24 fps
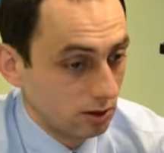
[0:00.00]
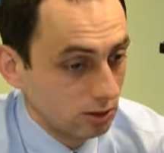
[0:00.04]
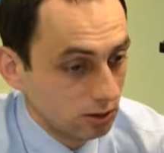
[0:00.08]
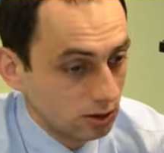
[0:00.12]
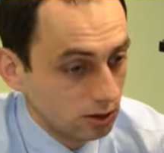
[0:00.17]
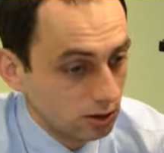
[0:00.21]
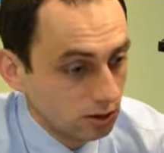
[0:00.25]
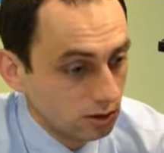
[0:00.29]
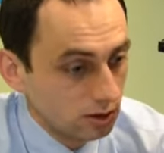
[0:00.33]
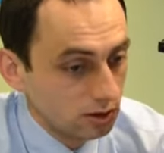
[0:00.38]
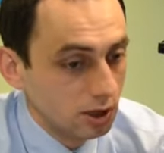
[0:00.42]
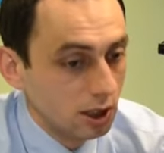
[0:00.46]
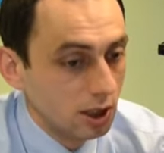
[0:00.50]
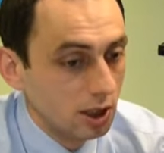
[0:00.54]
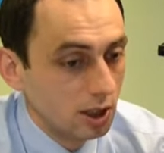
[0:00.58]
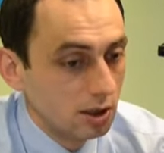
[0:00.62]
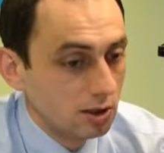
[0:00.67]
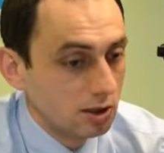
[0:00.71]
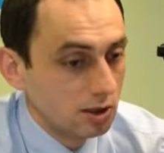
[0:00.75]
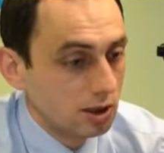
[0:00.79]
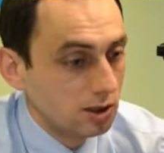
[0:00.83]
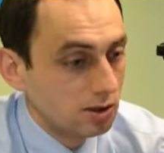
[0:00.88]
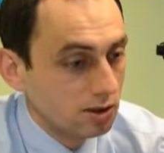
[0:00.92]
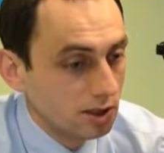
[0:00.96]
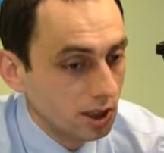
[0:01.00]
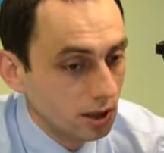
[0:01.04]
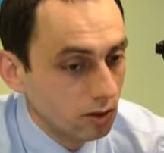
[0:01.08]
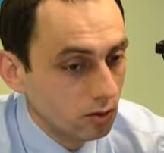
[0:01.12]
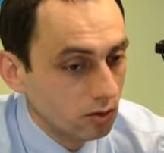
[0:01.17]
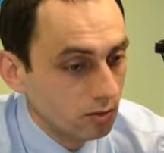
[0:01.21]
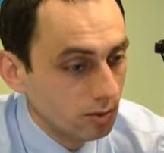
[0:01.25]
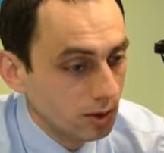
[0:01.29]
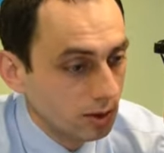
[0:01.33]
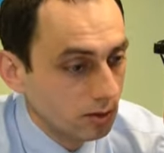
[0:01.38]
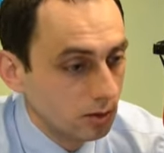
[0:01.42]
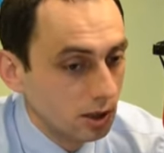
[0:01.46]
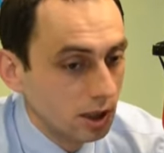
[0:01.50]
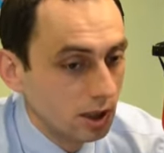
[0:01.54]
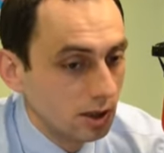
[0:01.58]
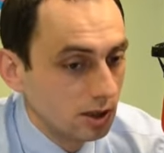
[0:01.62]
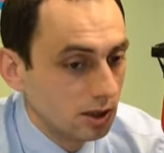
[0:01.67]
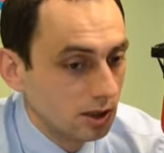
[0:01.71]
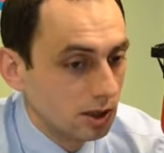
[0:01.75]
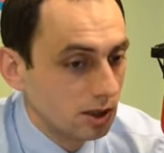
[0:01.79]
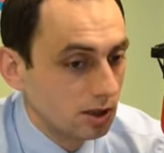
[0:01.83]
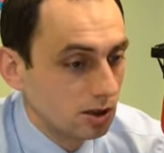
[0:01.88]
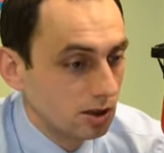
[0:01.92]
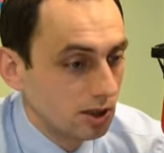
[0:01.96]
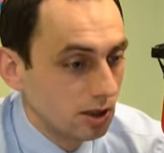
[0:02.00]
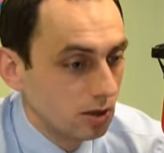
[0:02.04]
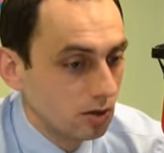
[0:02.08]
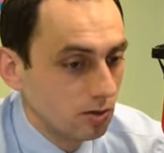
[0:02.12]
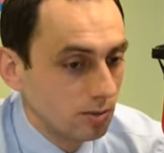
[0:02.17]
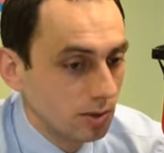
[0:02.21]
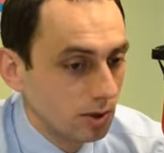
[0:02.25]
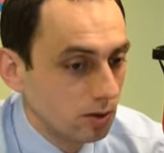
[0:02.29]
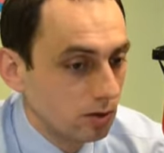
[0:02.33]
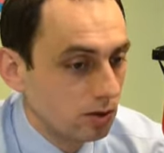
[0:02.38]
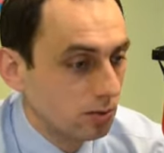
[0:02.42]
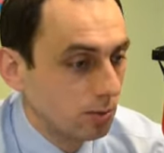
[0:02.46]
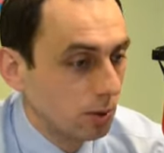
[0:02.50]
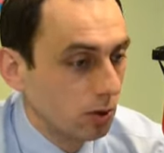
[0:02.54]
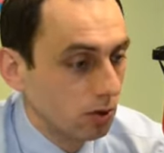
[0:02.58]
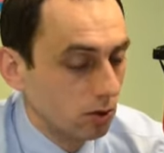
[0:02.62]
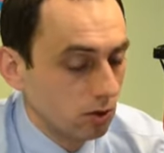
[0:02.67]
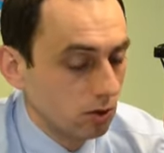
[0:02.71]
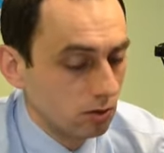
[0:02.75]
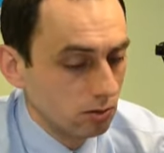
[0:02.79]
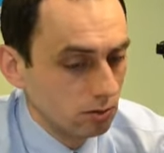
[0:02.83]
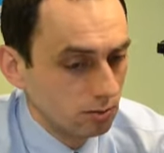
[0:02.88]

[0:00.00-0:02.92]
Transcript: Czy, czy tych, celów miał, tych celów miał sporo.